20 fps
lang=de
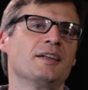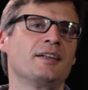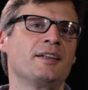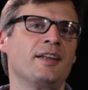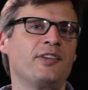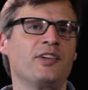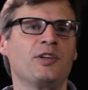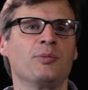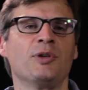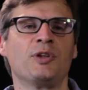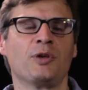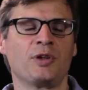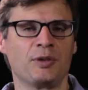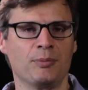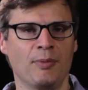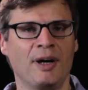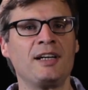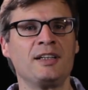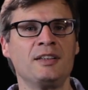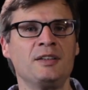das ich mit euch
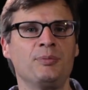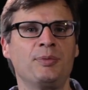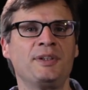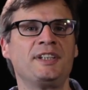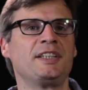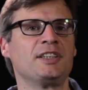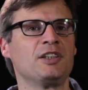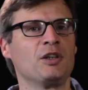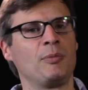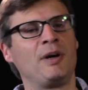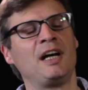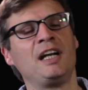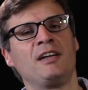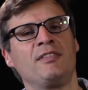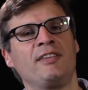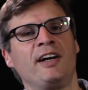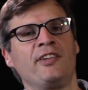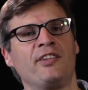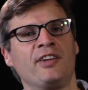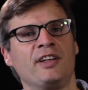mache, biete ich
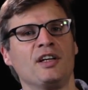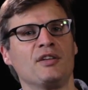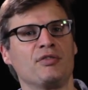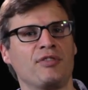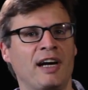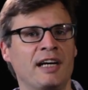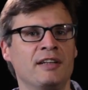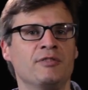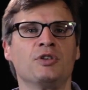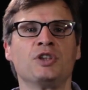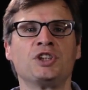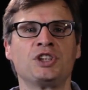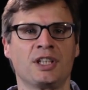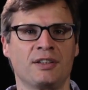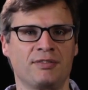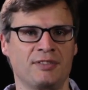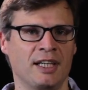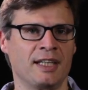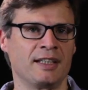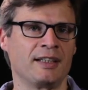normalerweise in der freien
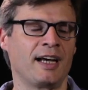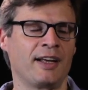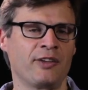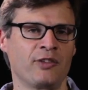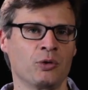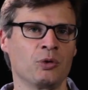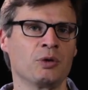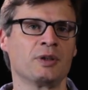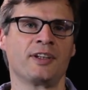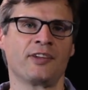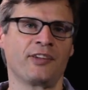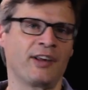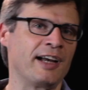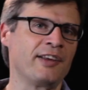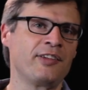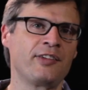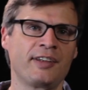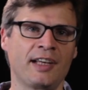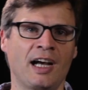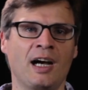Wirtschaft an. Also das
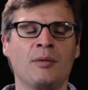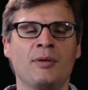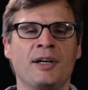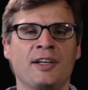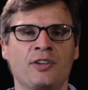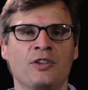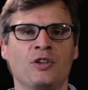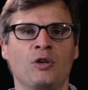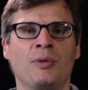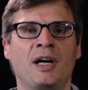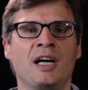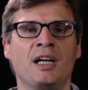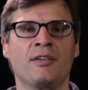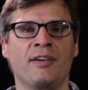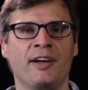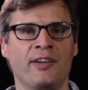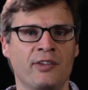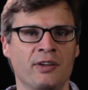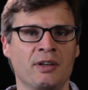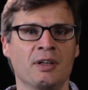heißt, ich arbeite
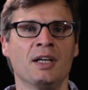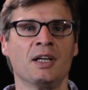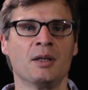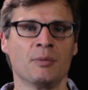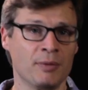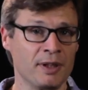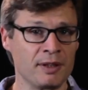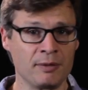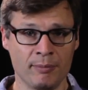normalerweise mit